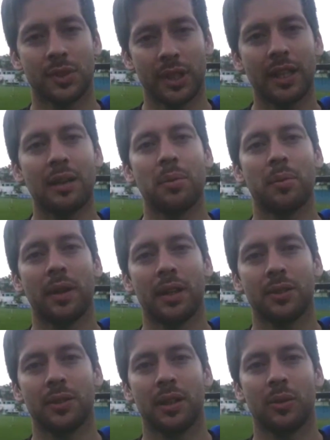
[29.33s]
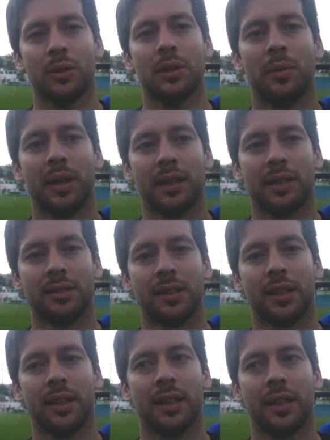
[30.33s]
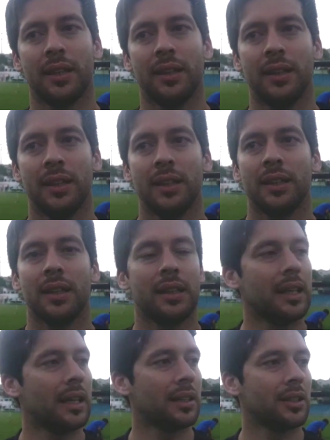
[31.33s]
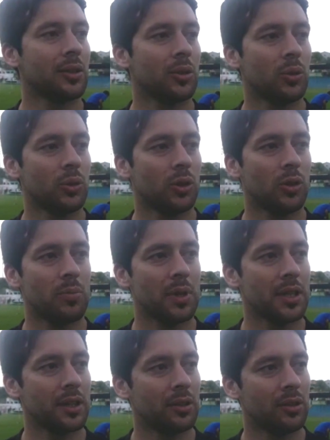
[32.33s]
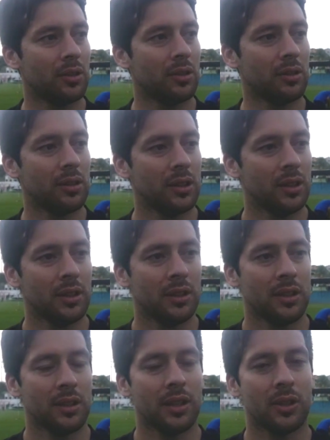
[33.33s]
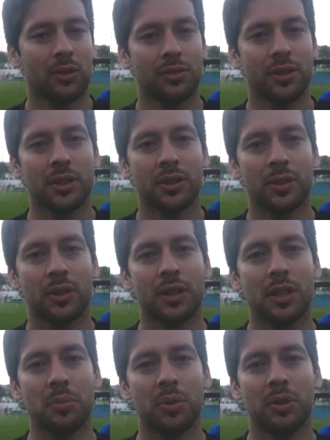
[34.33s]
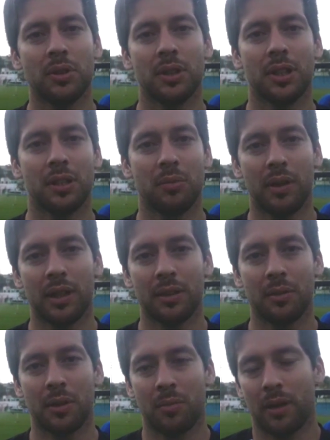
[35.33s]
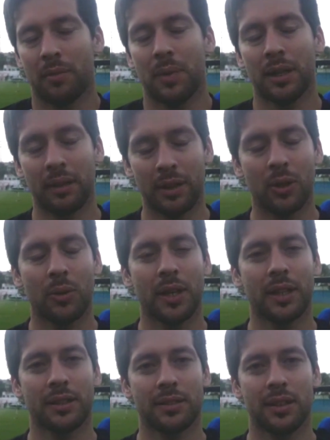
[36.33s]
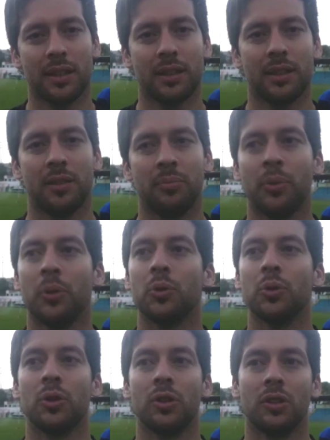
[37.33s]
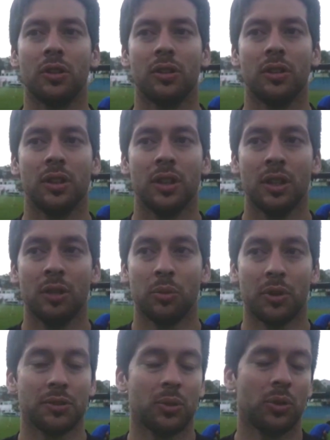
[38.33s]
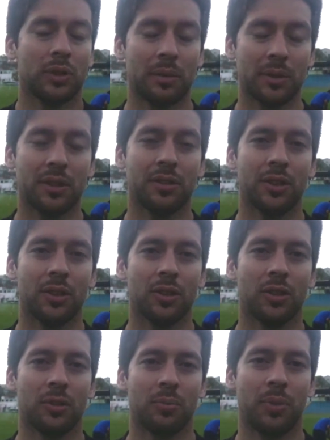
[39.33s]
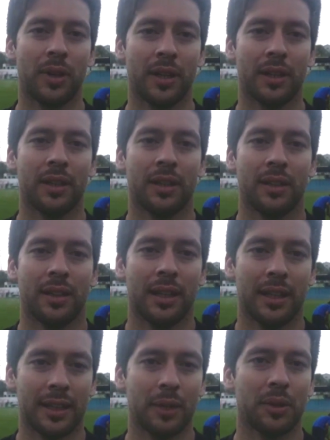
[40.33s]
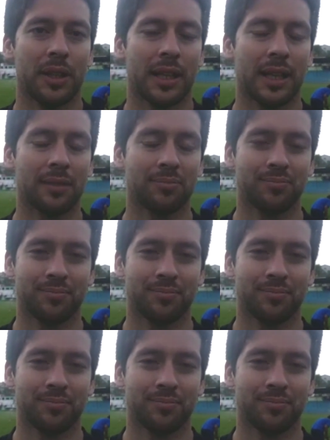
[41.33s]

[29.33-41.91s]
Sí, la primera vez que estoy acá en Guatemala, así que, que nada, tengo justo compañeros que conseguí otro equipo, me han, hablado bien, así que por uno, por eso uno también decidió eh, elegir venir acá.